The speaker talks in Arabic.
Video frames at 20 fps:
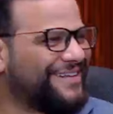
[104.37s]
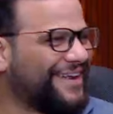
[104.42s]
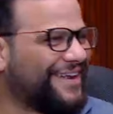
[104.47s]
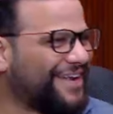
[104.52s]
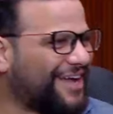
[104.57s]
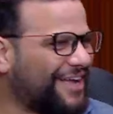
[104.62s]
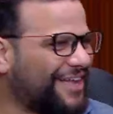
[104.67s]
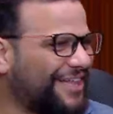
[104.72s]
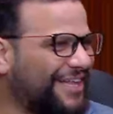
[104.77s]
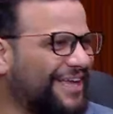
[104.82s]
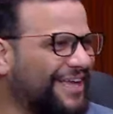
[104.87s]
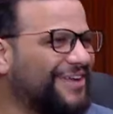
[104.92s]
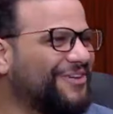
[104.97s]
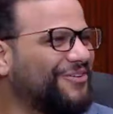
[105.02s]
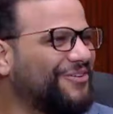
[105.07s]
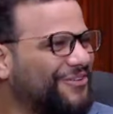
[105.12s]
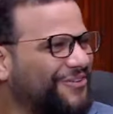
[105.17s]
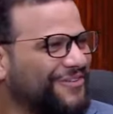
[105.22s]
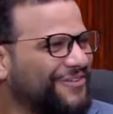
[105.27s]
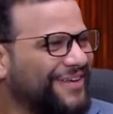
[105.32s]
الاهلي حلها
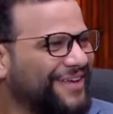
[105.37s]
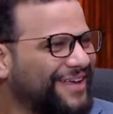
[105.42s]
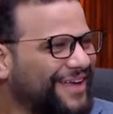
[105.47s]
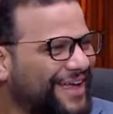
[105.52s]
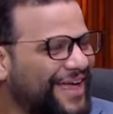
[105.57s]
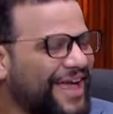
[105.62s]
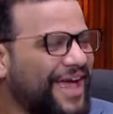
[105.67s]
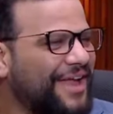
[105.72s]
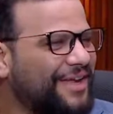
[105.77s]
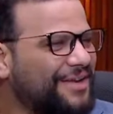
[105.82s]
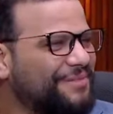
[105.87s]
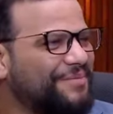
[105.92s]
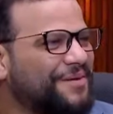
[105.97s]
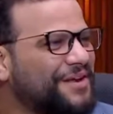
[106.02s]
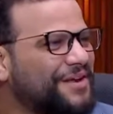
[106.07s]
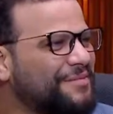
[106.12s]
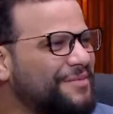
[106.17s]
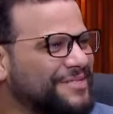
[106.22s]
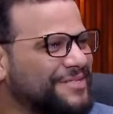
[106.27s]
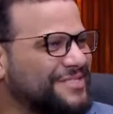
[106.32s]
له اهلي
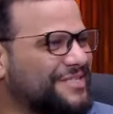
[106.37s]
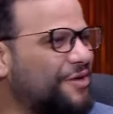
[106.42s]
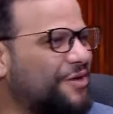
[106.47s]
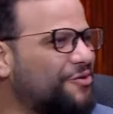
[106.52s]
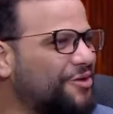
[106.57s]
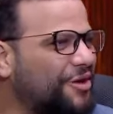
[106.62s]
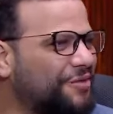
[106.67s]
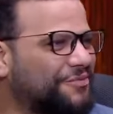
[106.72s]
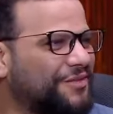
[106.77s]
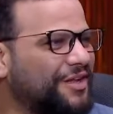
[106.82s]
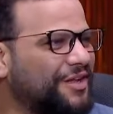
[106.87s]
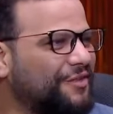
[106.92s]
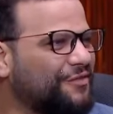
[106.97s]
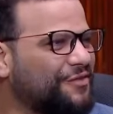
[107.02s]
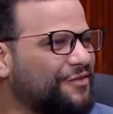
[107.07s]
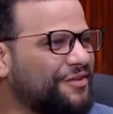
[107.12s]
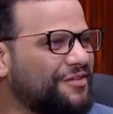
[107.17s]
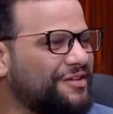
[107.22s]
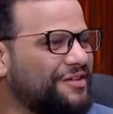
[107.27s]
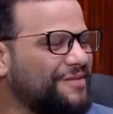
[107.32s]
بيراميدز دوري ابطال
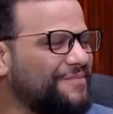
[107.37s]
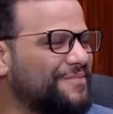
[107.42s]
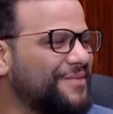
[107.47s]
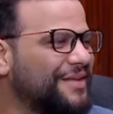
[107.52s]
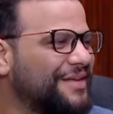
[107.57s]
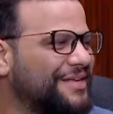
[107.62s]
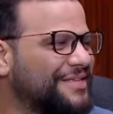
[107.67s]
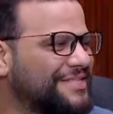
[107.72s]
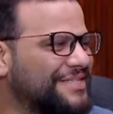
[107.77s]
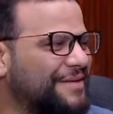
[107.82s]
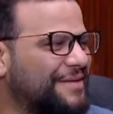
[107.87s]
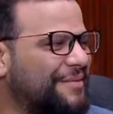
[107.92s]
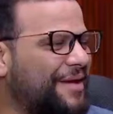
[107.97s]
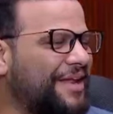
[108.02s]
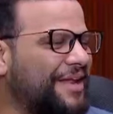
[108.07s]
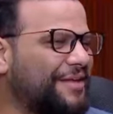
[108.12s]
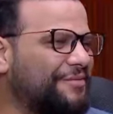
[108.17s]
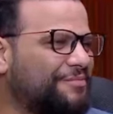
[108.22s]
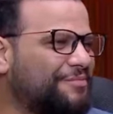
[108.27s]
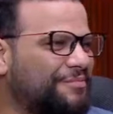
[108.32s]
افريقيا
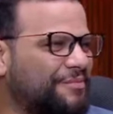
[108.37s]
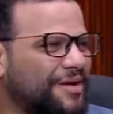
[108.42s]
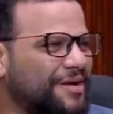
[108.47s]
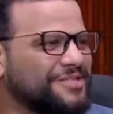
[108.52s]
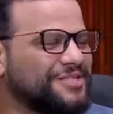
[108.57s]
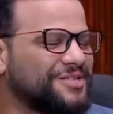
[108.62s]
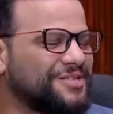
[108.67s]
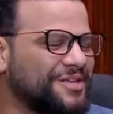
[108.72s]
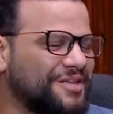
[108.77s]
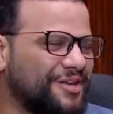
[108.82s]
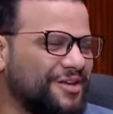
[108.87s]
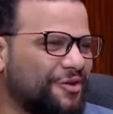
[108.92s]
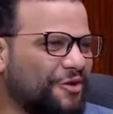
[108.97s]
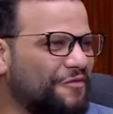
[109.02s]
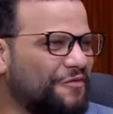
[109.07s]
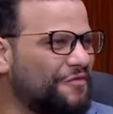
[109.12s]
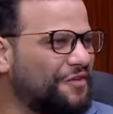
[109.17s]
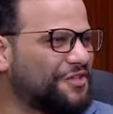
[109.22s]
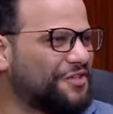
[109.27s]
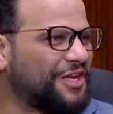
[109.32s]
الزمالك والمصري
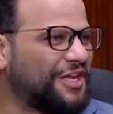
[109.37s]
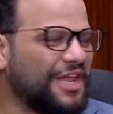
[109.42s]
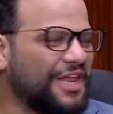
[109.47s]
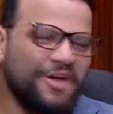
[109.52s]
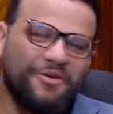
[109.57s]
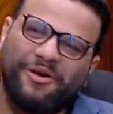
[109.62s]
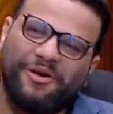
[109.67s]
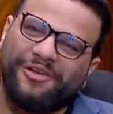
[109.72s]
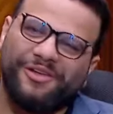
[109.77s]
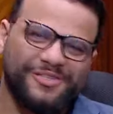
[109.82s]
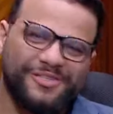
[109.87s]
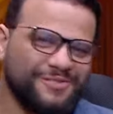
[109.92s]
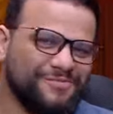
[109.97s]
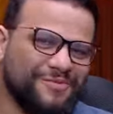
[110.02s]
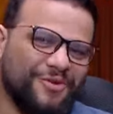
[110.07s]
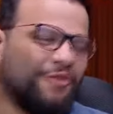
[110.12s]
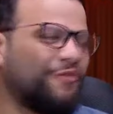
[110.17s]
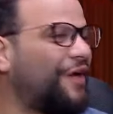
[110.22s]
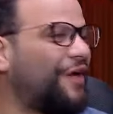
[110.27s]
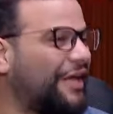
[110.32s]
الكونفدراليه وخلاص
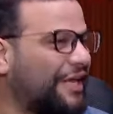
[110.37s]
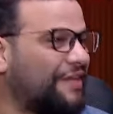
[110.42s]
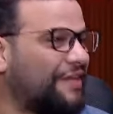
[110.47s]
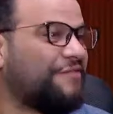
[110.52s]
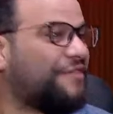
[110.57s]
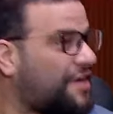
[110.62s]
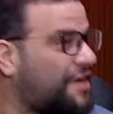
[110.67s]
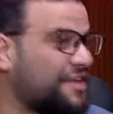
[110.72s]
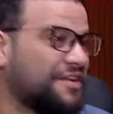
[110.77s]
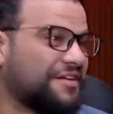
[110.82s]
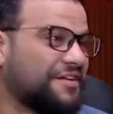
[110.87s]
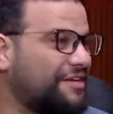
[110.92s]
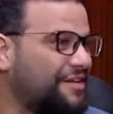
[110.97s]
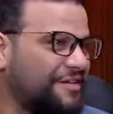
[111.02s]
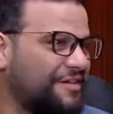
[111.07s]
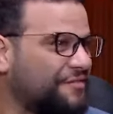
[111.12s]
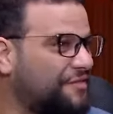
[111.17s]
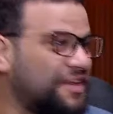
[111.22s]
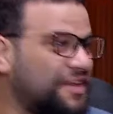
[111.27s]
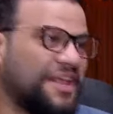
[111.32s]
وفعلا فير
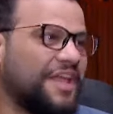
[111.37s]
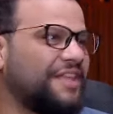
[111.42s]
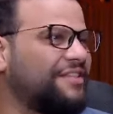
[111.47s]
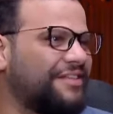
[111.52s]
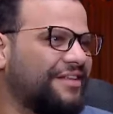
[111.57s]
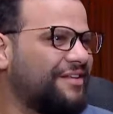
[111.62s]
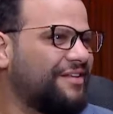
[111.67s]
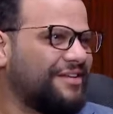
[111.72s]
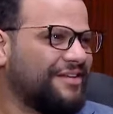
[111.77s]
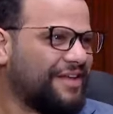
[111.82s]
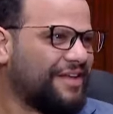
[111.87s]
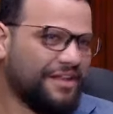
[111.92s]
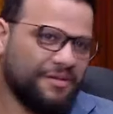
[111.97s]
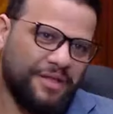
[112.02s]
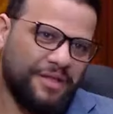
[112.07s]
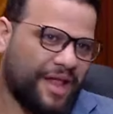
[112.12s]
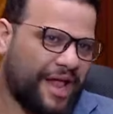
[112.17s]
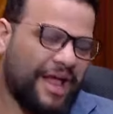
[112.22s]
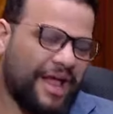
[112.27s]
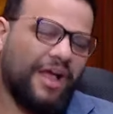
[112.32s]
فير جدا
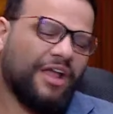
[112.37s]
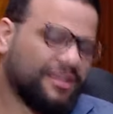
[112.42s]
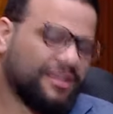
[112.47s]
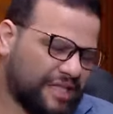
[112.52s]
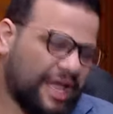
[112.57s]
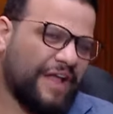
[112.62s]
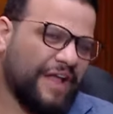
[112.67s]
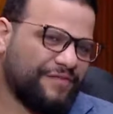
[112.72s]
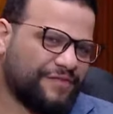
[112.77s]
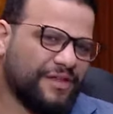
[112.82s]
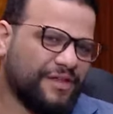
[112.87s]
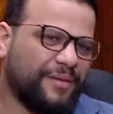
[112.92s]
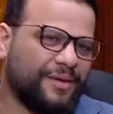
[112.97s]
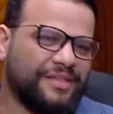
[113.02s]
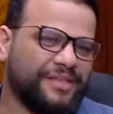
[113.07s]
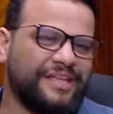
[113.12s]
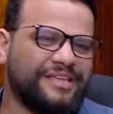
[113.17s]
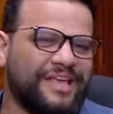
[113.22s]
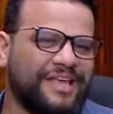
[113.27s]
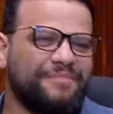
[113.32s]
يعني انت عارف طبعا
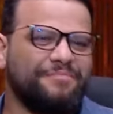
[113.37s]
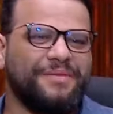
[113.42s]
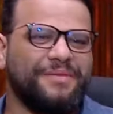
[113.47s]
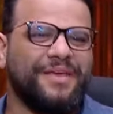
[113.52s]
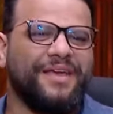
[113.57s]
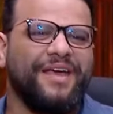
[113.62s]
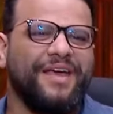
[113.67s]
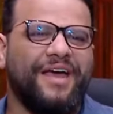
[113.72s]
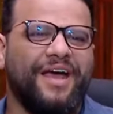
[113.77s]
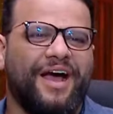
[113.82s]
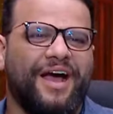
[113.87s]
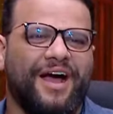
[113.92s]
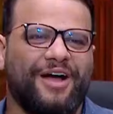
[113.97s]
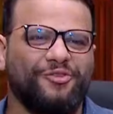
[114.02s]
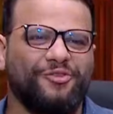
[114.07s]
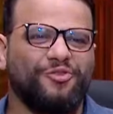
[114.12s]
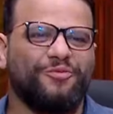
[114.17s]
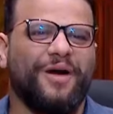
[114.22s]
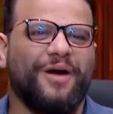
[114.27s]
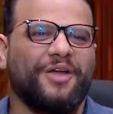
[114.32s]
نادي انبي
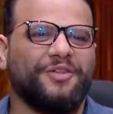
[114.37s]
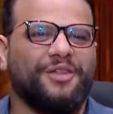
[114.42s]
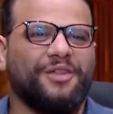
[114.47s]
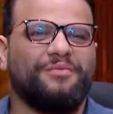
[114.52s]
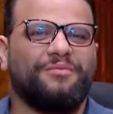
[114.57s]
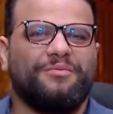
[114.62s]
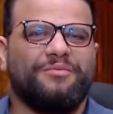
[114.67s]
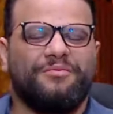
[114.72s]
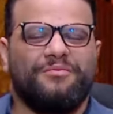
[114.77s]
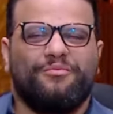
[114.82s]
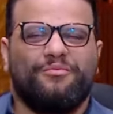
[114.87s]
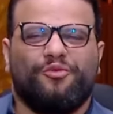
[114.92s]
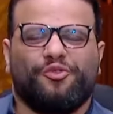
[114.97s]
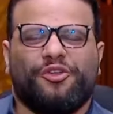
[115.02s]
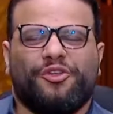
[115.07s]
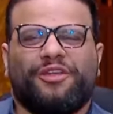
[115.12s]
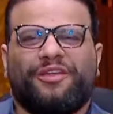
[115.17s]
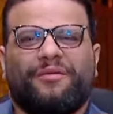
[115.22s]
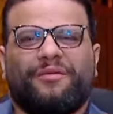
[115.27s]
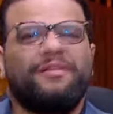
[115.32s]
عنده بعض
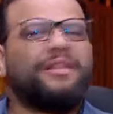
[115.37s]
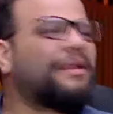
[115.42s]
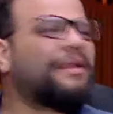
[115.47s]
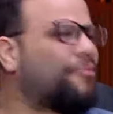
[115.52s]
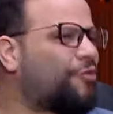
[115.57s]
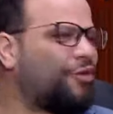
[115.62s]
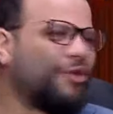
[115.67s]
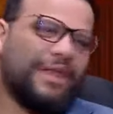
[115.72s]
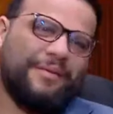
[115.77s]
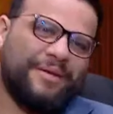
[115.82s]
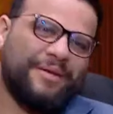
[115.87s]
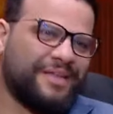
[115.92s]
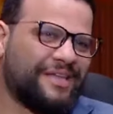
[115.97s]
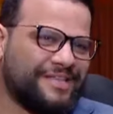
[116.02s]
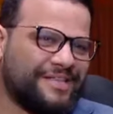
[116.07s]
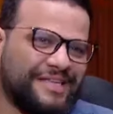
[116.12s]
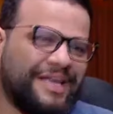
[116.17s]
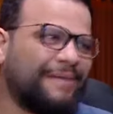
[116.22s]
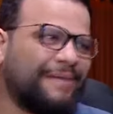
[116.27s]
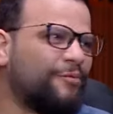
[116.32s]
المطالبات لكن بكل امانه
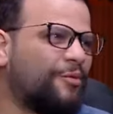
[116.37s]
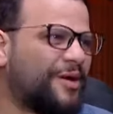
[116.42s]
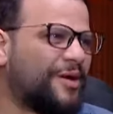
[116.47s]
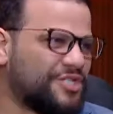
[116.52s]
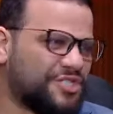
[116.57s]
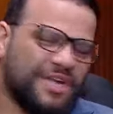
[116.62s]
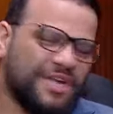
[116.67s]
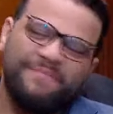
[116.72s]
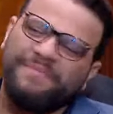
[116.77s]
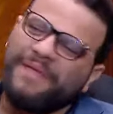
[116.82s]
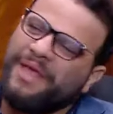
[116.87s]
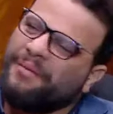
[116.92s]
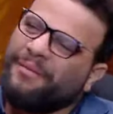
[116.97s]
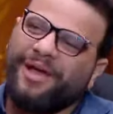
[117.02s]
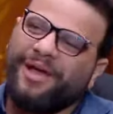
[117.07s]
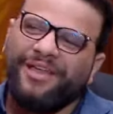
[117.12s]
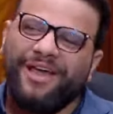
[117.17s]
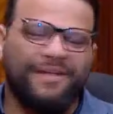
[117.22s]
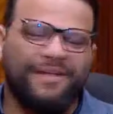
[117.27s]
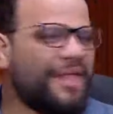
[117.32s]
النتيجه مباشره
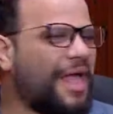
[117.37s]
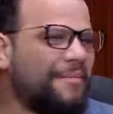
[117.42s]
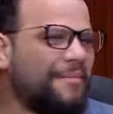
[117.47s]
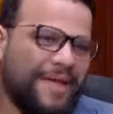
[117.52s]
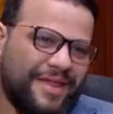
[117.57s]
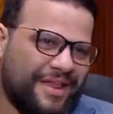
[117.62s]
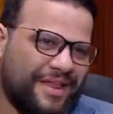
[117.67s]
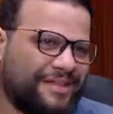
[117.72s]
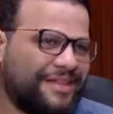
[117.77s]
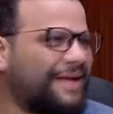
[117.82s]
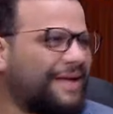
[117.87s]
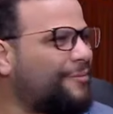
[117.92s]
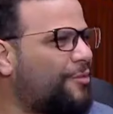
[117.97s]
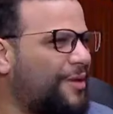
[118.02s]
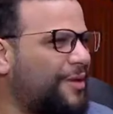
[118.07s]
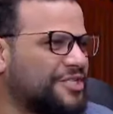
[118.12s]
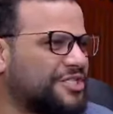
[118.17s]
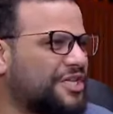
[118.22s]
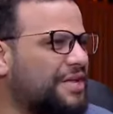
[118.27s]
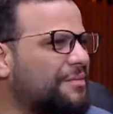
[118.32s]
خلاص لا امانه
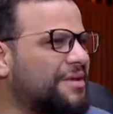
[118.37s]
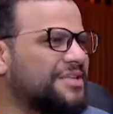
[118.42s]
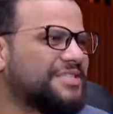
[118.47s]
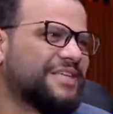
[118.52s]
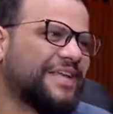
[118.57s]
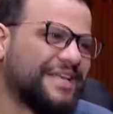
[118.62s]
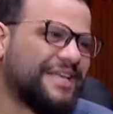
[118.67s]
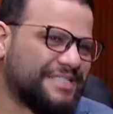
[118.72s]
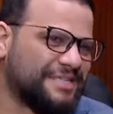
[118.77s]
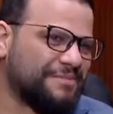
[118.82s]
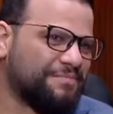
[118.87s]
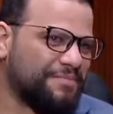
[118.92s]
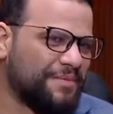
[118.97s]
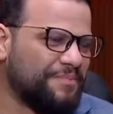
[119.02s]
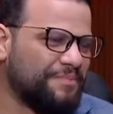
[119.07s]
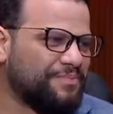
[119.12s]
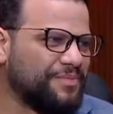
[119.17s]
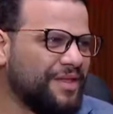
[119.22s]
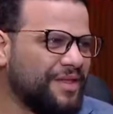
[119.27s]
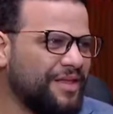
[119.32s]
المباشره مباشره كسب عنده